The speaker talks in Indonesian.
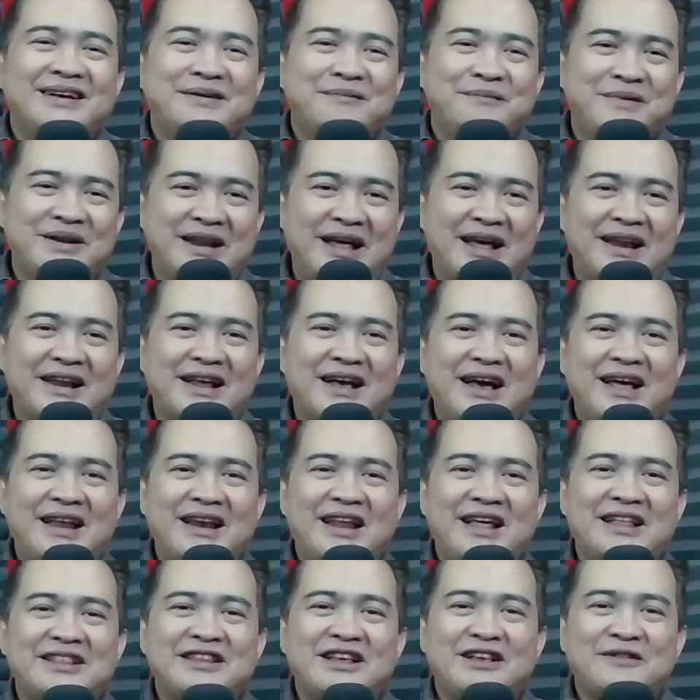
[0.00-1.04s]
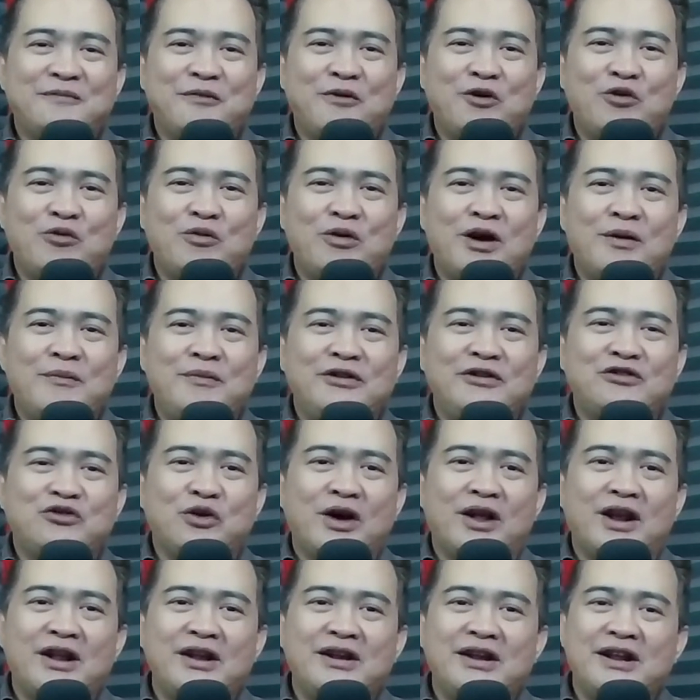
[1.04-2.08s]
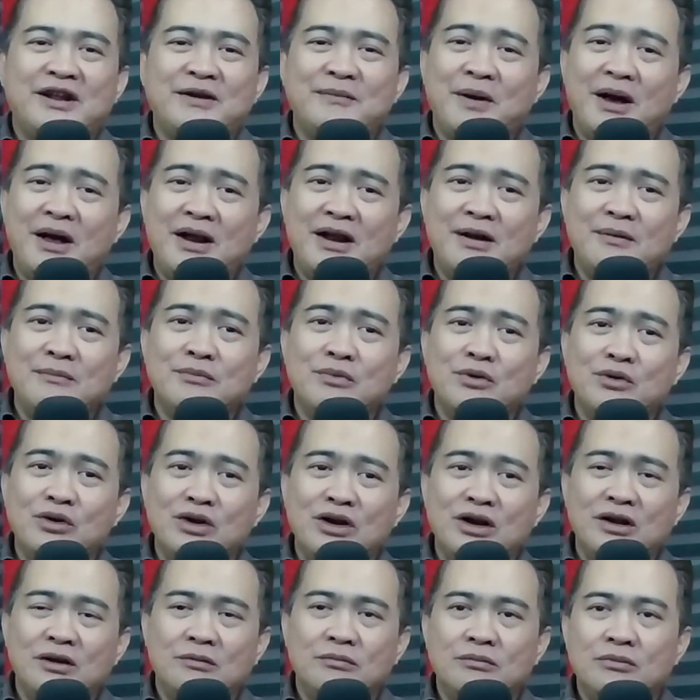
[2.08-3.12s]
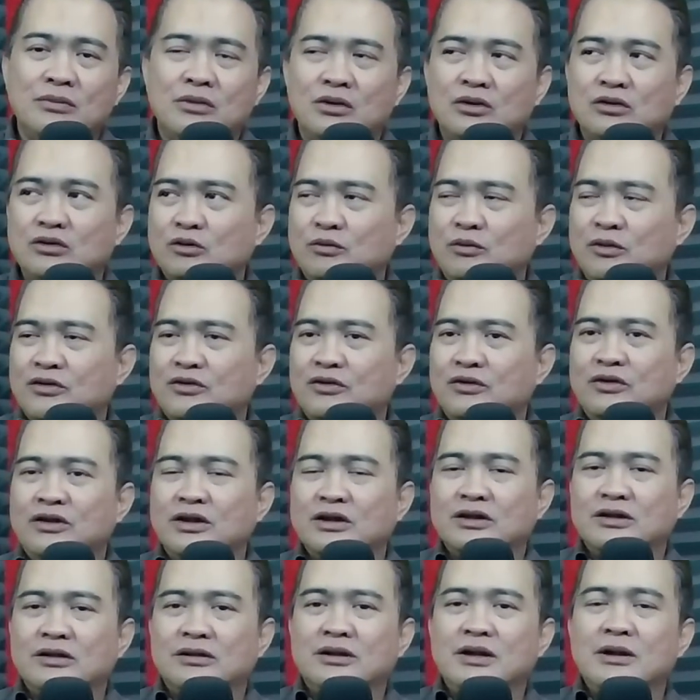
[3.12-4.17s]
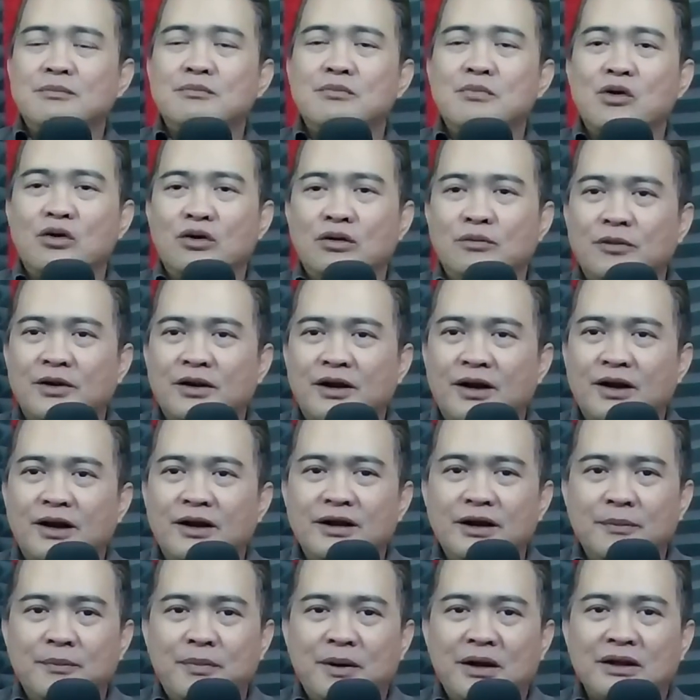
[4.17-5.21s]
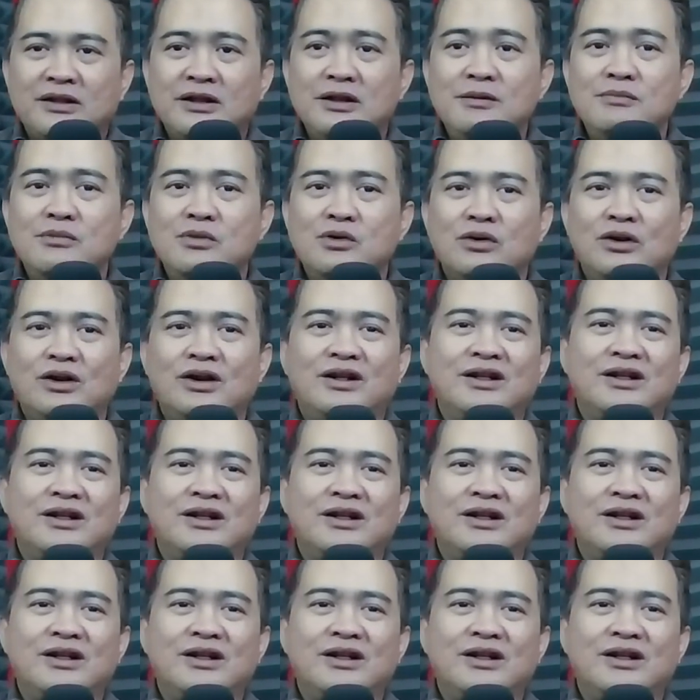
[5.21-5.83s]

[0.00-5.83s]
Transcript: Benarkah lantas mau mengemis suara dari mana Mbul? Mbul tuh maksudnya timbul mereka lihat Pak Timbul.